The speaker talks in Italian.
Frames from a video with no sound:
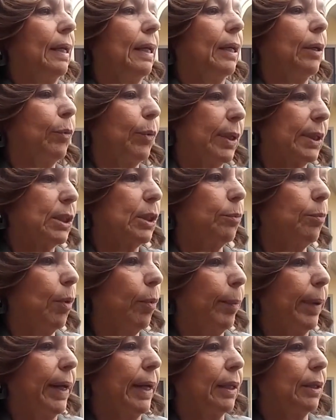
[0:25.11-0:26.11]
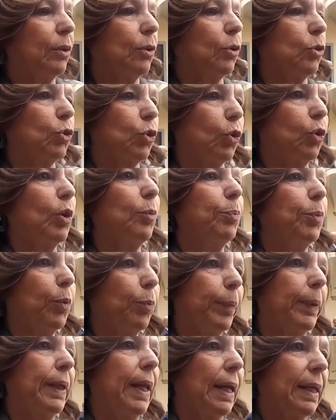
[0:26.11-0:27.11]
in questo momento sono i
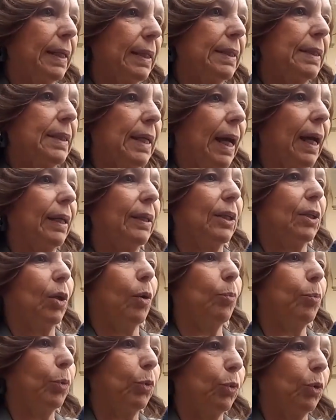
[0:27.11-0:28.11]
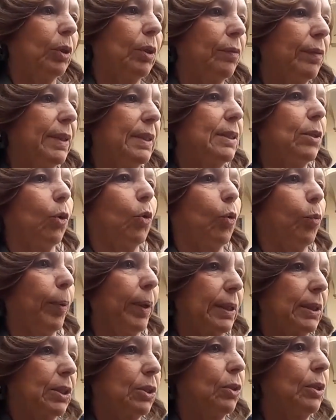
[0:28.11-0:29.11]
più penalizzati da un punto di vista
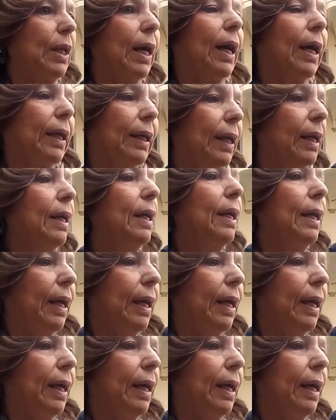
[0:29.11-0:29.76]
occupazionale